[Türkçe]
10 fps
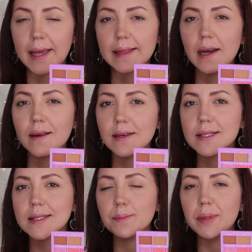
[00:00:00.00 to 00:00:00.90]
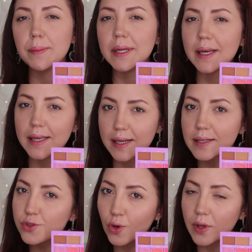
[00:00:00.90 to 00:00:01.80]
Renkler aslında birbirine
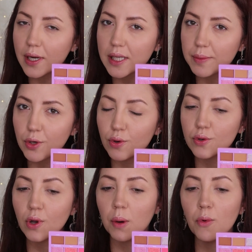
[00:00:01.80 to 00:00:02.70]
yakın tonlar gibi görünüyor